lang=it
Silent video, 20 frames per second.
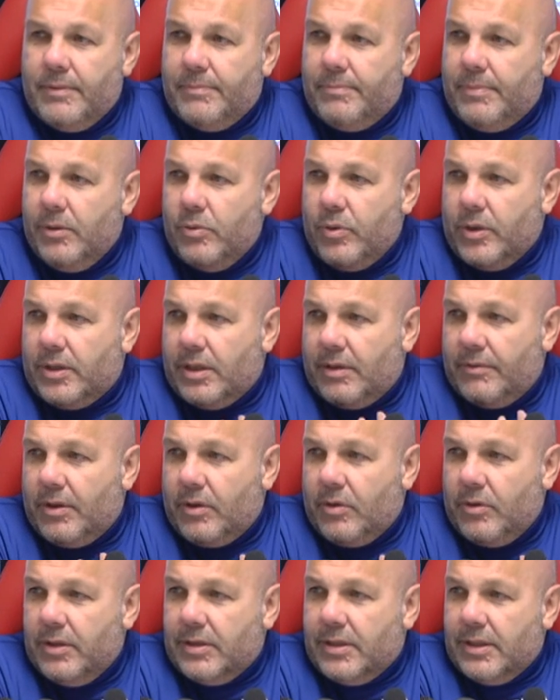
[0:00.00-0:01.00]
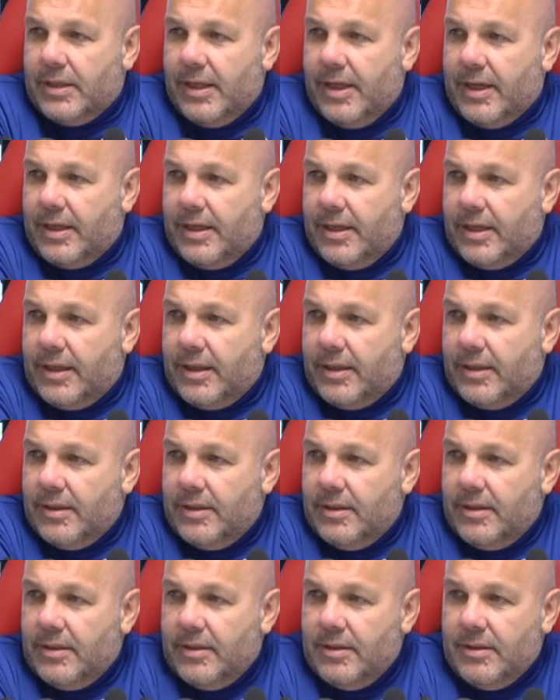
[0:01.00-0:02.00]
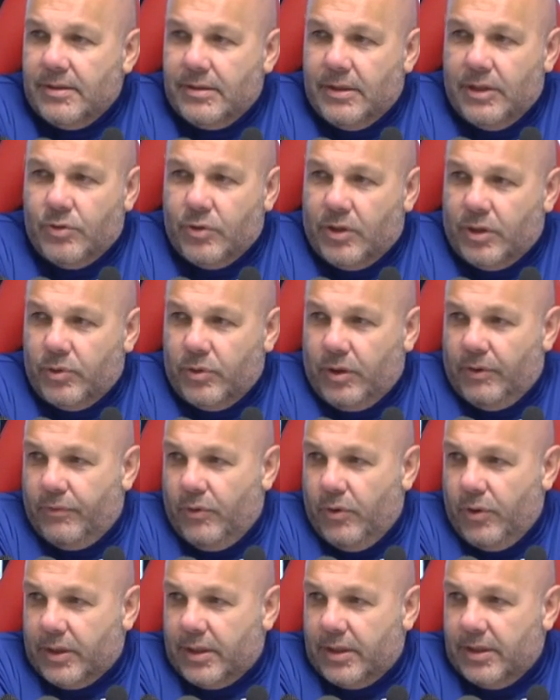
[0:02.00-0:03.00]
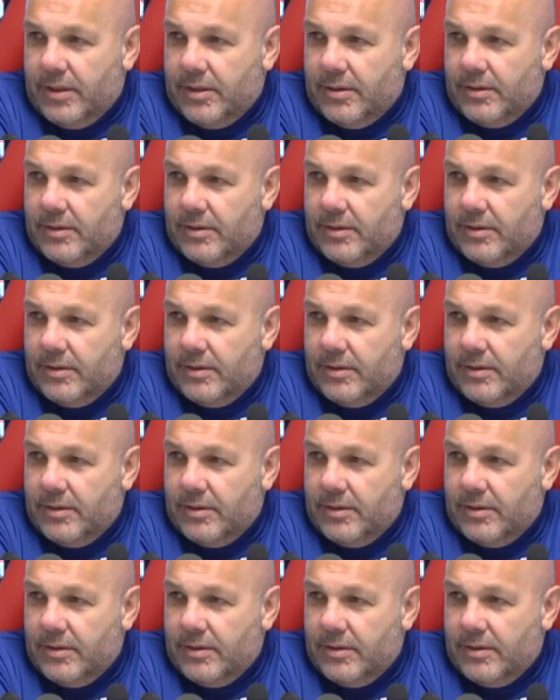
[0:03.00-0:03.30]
paura tra virgolette tecniche, dei giocatori forti.